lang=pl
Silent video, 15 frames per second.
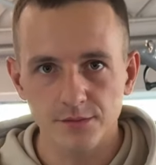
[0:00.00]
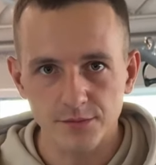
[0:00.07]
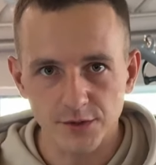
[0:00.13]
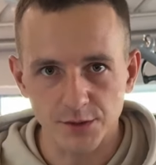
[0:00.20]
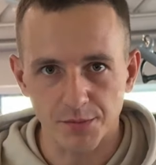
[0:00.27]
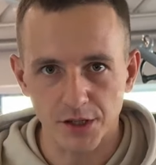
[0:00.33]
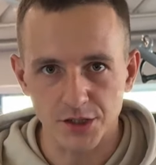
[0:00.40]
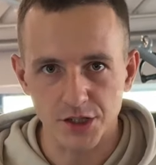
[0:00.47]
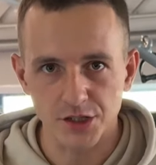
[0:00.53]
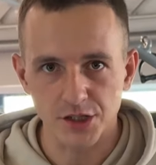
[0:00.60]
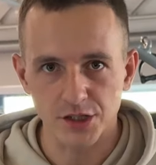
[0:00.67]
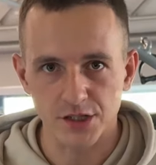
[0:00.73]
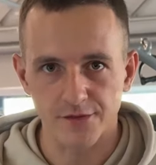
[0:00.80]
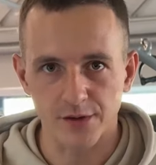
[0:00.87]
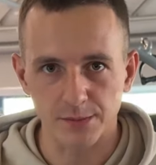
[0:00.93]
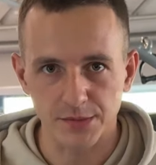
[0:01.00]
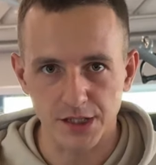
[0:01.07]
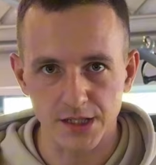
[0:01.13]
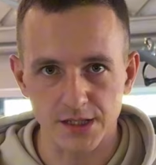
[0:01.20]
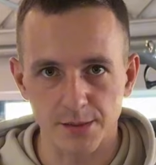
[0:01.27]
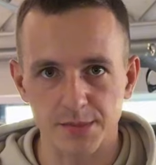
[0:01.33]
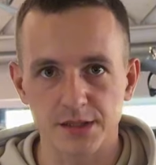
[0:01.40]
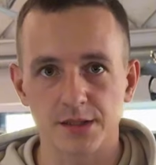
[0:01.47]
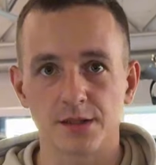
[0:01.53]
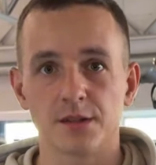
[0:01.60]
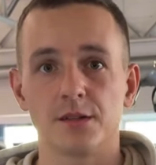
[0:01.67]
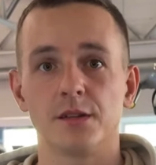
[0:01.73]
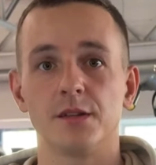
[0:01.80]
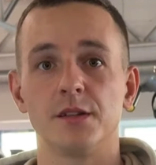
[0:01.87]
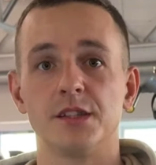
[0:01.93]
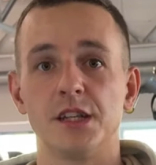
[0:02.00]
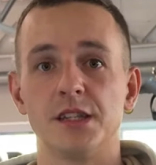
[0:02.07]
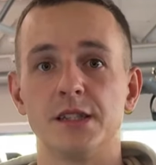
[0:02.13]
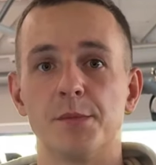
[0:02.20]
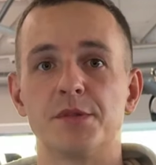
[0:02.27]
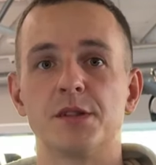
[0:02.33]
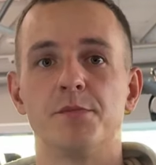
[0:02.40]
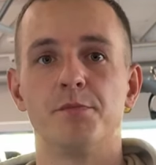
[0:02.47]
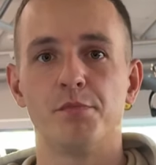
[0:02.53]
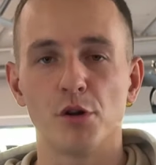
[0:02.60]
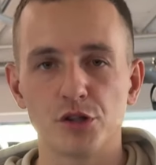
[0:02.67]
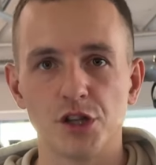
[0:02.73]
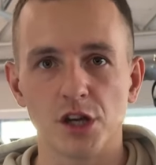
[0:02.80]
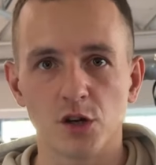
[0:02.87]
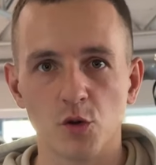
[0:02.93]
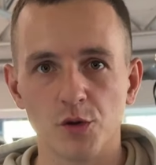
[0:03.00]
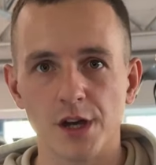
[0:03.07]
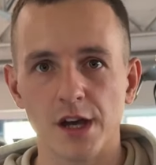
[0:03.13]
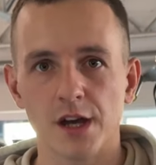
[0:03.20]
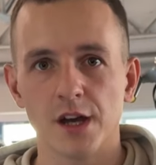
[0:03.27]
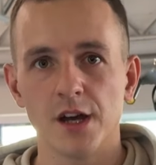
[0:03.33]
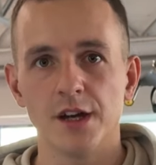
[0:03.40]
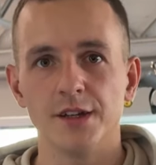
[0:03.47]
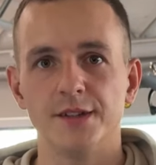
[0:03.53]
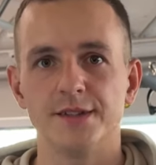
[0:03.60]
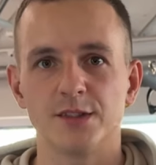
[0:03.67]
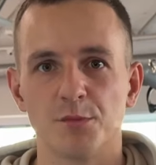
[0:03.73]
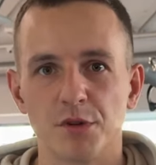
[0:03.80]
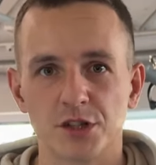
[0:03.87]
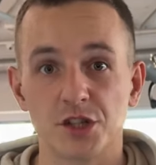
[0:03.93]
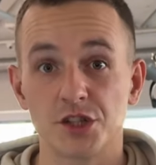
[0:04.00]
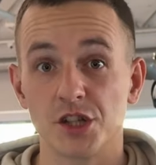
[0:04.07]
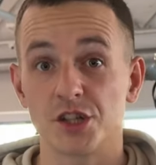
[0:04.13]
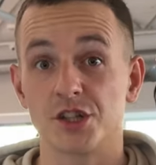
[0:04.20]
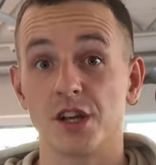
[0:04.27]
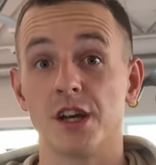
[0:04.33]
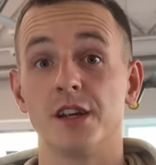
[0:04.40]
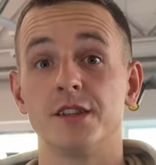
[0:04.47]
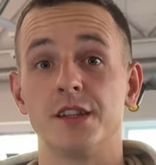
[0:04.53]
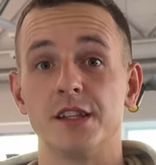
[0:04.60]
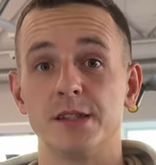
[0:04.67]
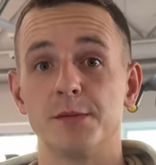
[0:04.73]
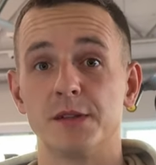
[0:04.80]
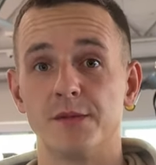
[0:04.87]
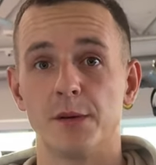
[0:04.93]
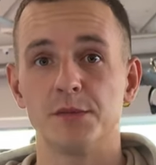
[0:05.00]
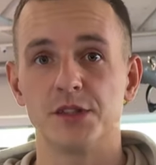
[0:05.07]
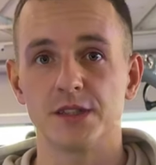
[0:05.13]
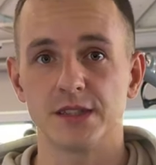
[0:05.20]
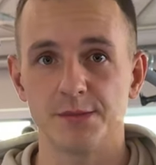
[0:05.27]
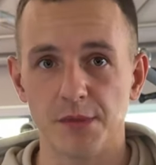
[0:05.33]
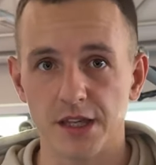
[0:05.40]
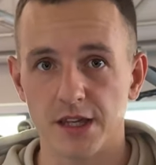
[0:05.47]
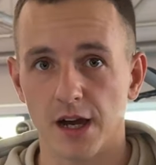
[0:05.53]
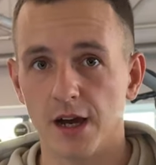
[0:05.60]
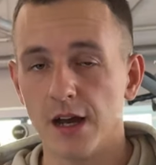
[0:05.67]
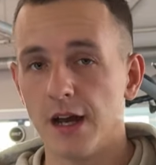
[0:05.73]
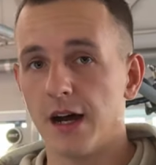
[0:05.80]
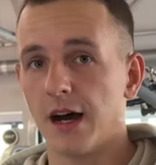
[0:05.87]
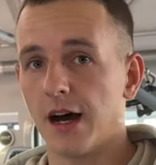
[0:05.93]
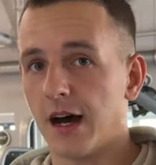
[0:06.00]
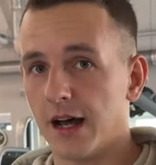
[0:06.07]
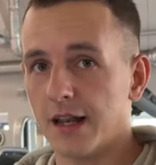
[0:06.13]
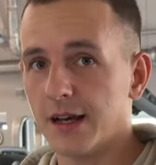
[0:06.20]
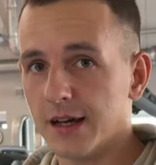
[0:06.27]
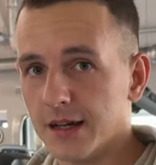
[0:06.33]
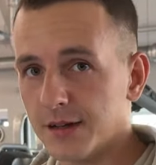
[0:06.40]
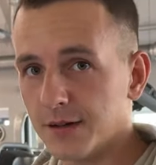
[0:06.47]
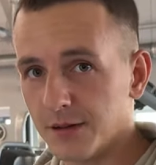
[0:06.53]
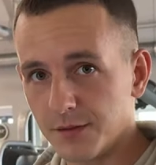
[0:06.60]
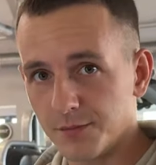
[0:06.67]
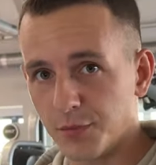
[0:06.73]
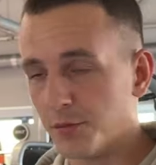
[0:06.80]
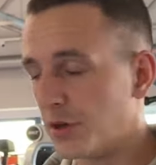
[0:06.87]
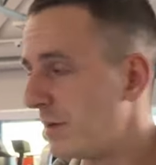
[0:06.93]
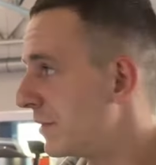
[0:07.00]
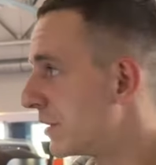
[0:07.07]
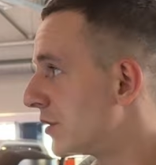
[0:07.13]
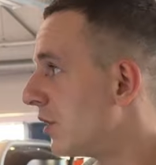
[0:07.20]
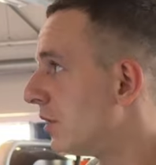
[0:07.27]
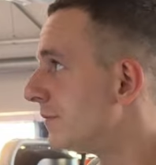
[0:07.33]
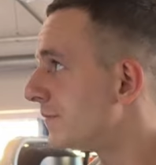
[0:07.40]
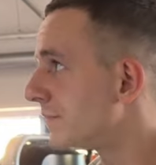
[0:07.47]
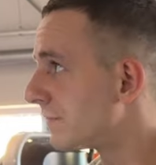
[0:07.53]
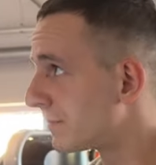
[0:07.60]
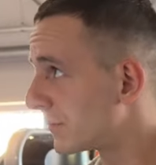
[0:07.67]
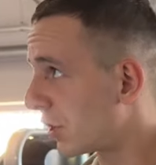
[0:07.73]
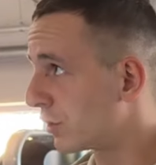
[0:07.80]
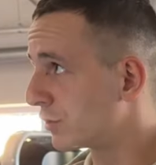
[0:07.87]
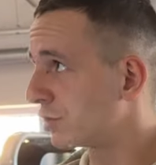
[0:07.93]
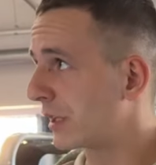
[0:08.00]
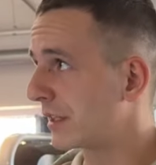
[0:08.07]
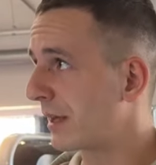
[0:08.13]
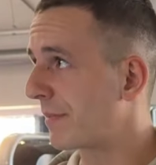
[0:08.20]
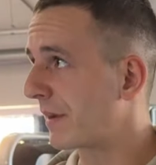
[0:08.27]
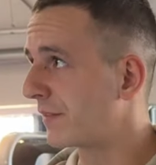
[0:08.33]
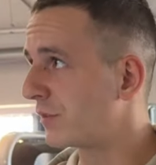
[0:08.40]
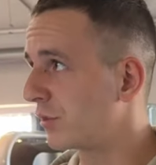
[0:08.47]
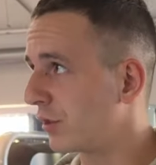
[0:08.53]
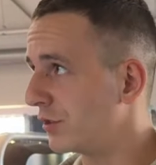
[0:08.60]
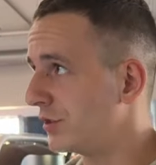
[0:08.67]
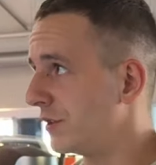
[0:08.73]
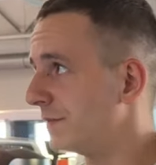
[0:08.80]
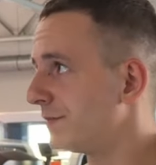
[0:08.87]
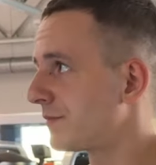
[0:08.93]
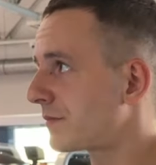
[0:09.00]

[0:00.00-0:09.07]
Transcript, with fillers: Zobaczycie, że Wam triceps, triceps podziękuje i zobaczycie, że triceps Wam się zmienia. Ale pomijmy to, o co tak naprawdę to chodzi